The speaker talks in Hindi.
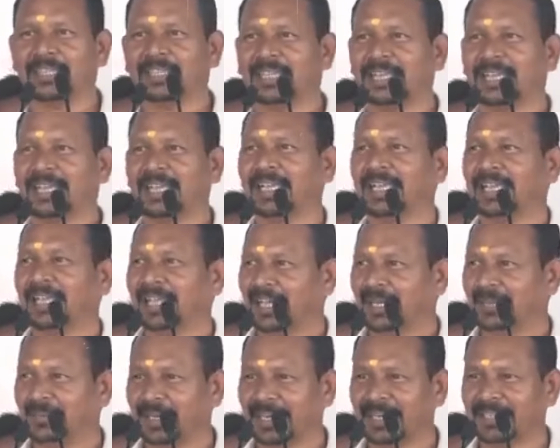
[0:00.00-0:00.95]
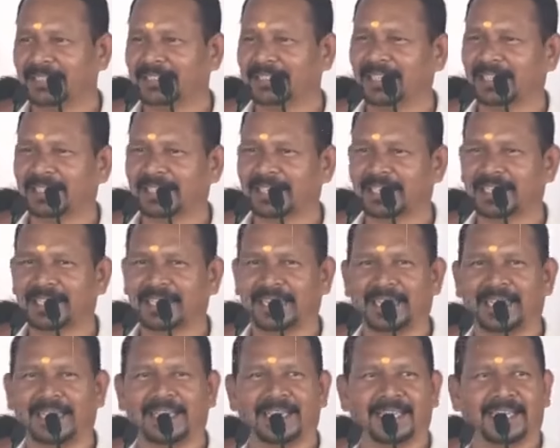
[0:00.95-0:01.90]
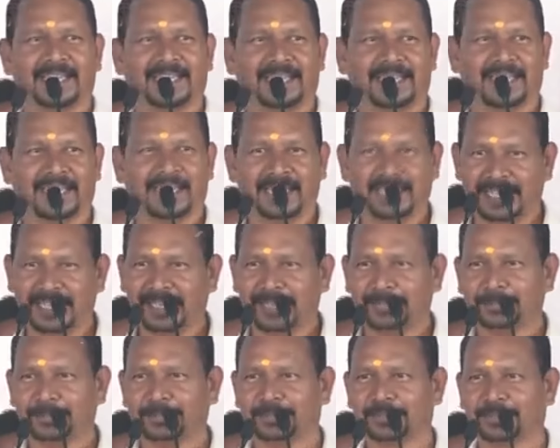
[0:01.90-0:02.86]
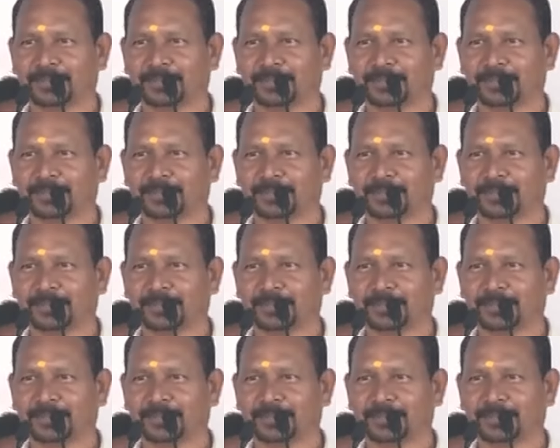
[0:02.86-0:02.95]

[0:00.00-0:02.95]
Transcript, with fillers: बात है हमारे इस क्षेत्र के लिए